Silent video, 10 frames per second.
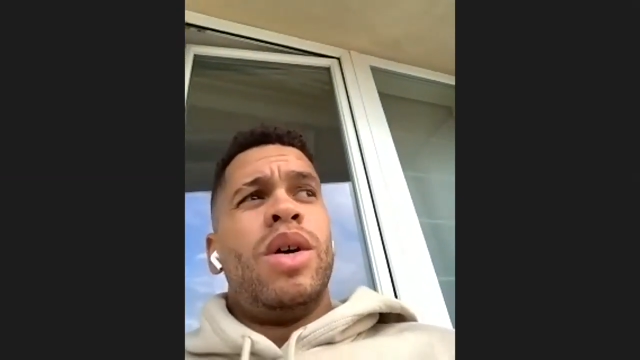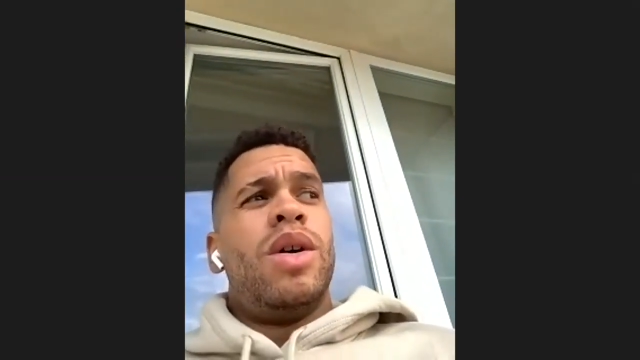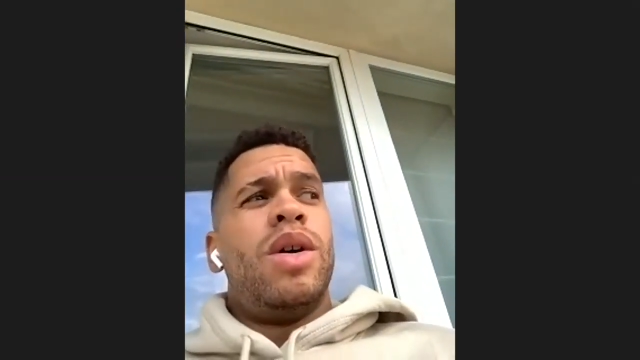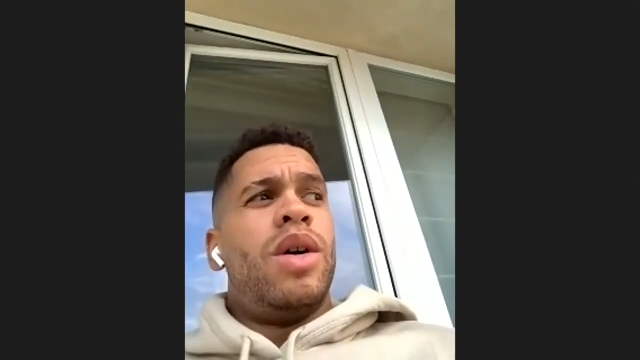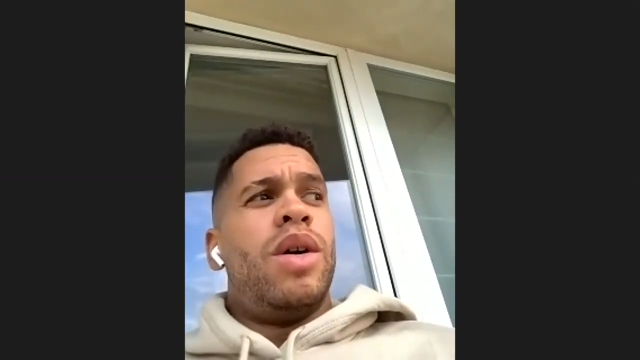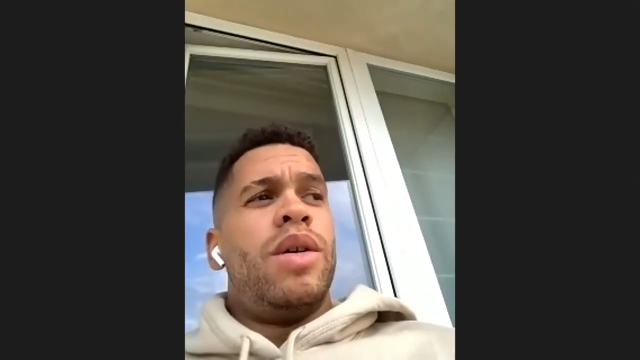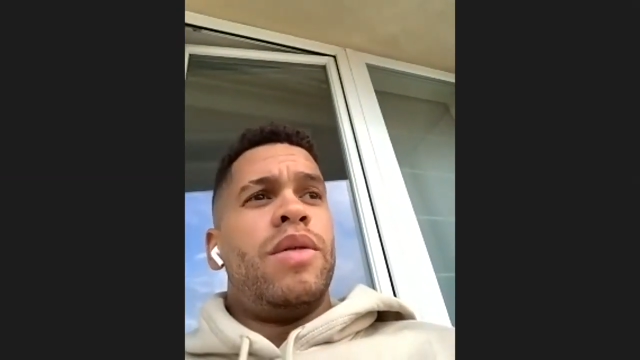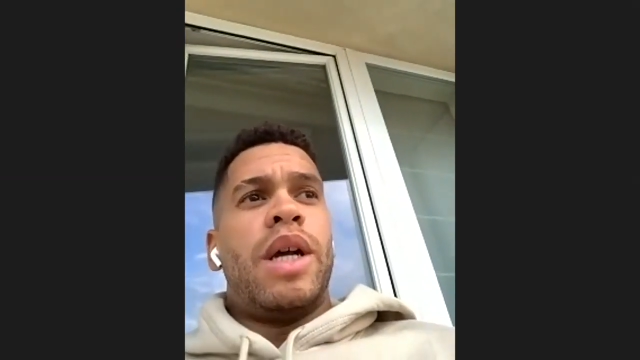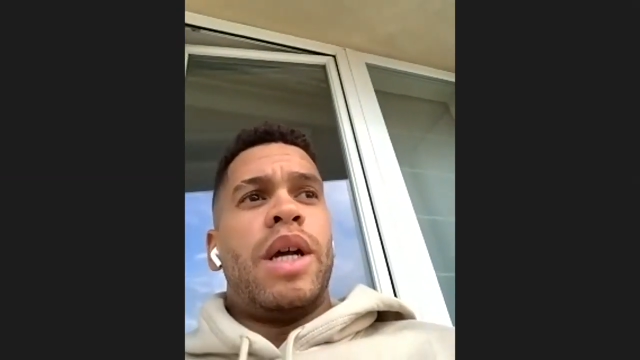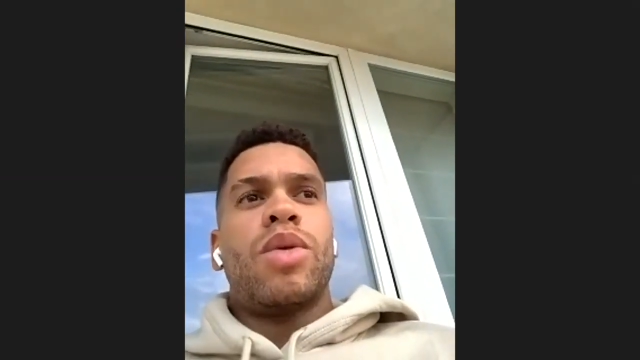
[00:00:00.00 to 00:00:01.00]

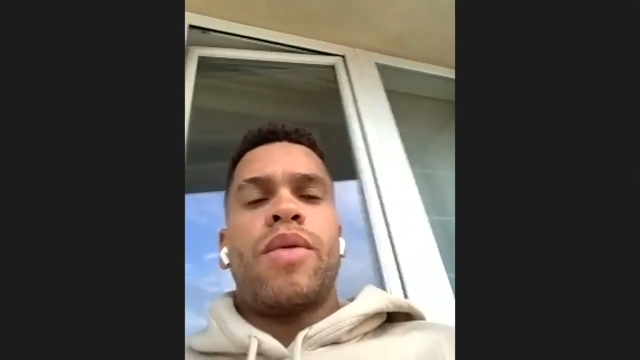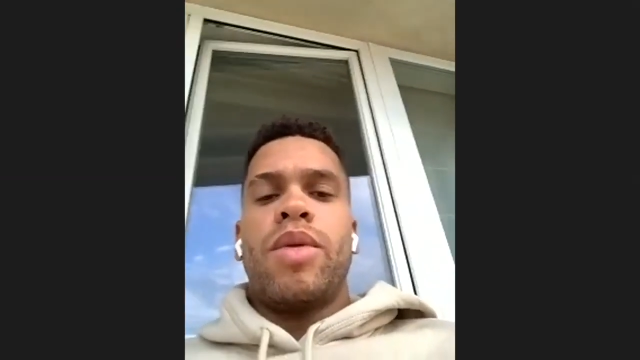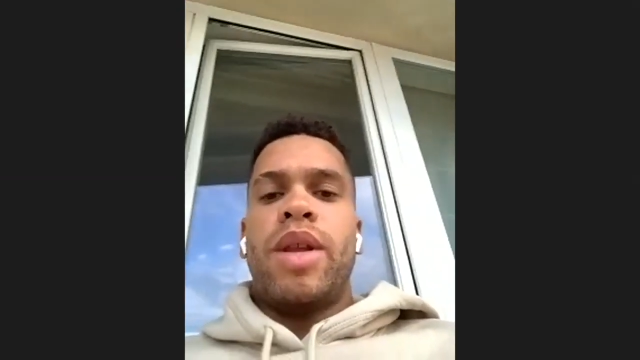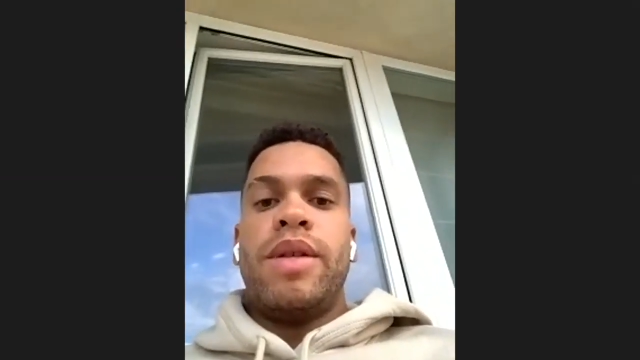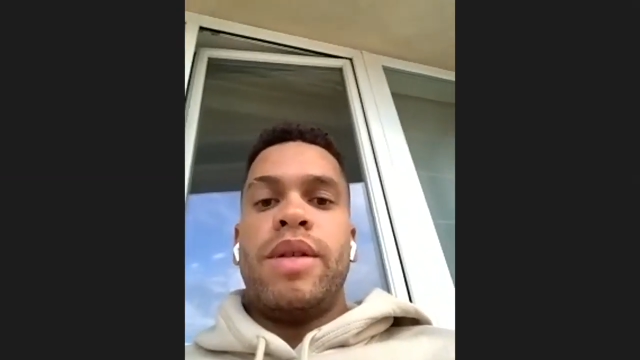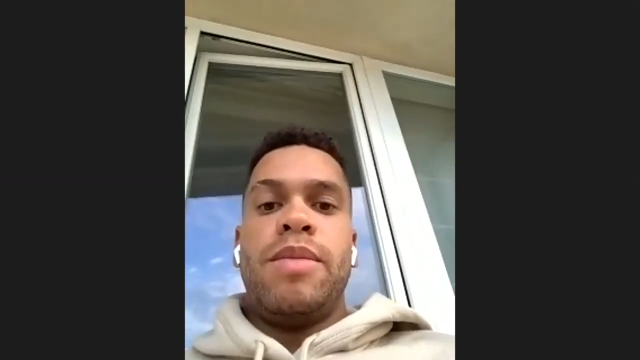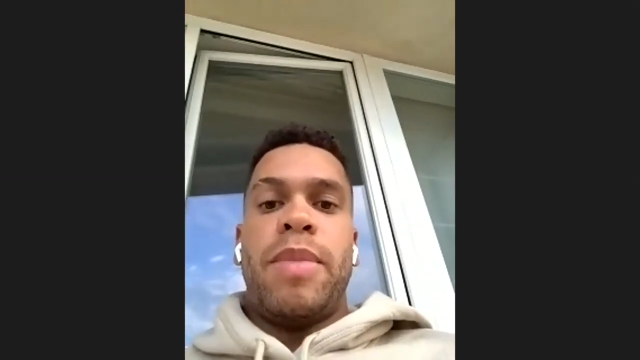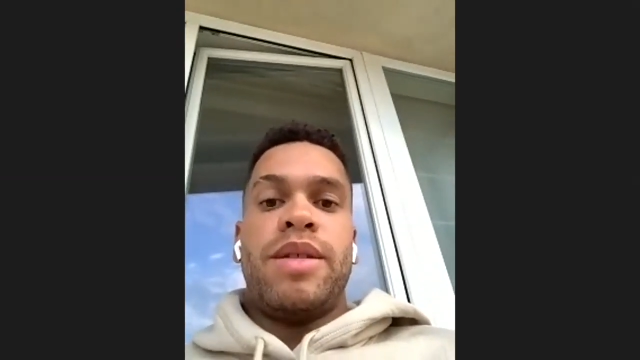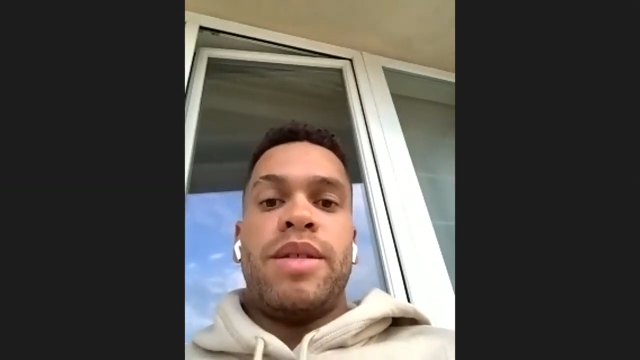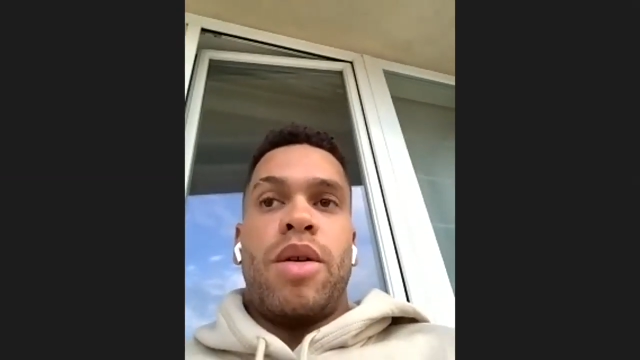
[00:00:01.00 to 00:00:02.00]
voilà, je trouve qu'on n'investit pas
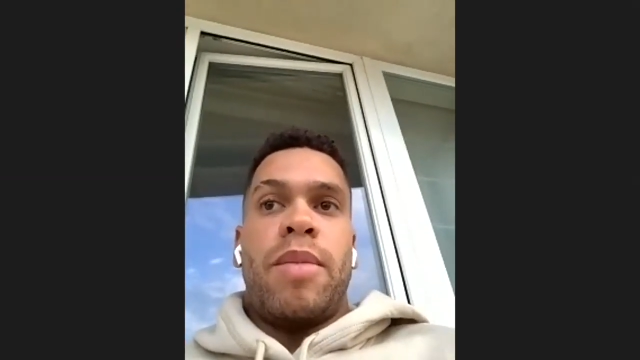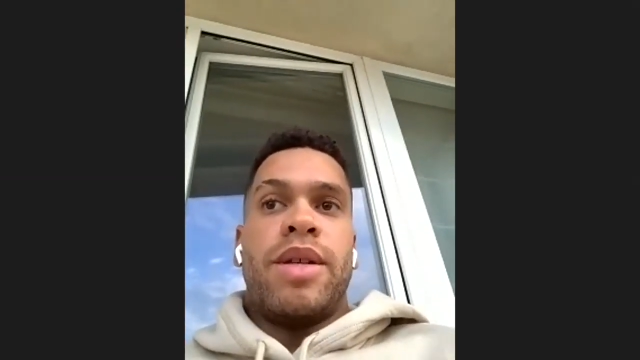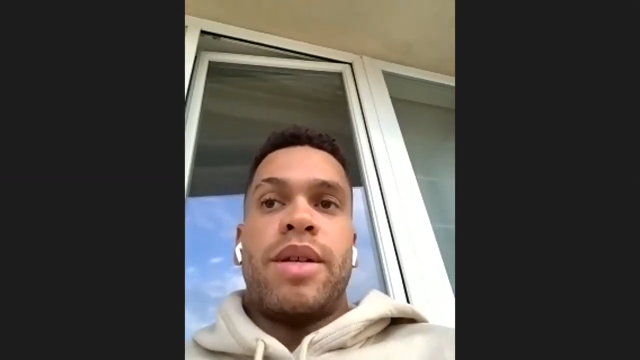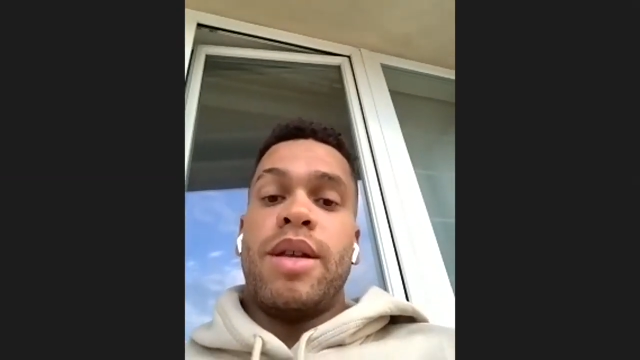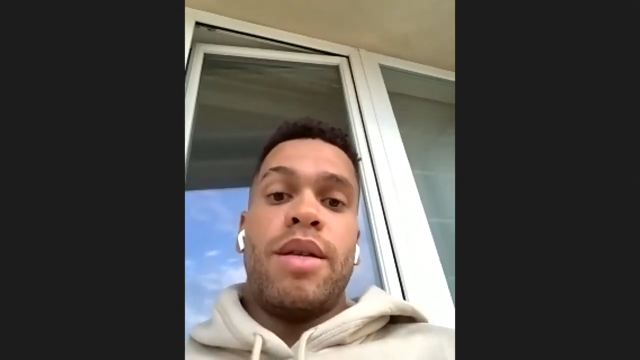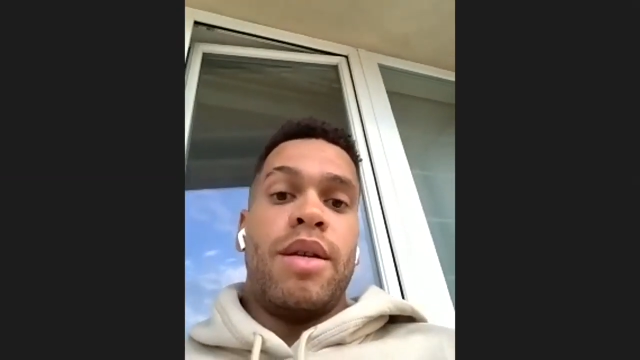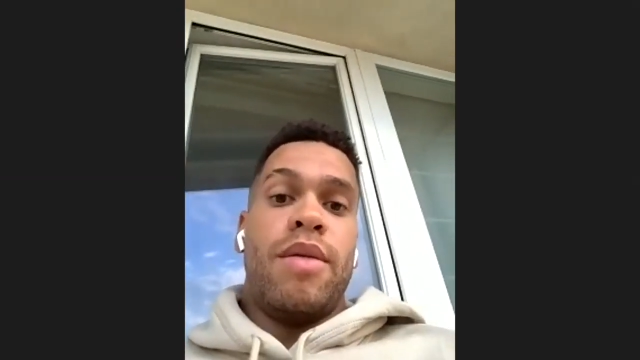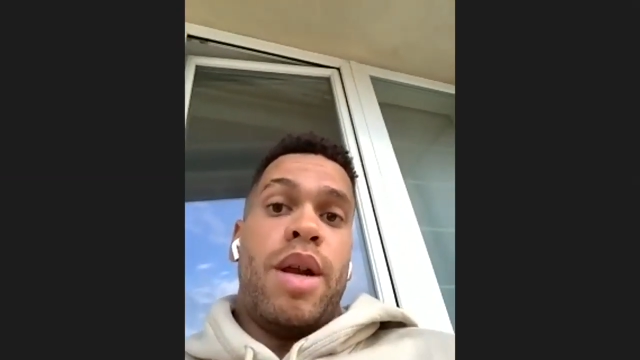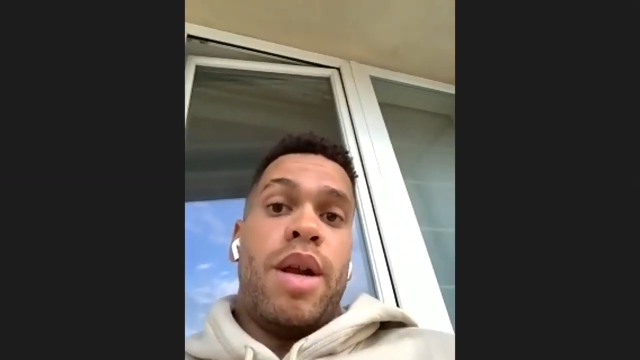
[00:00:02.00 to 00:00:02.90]
assez dans le basket et voilà,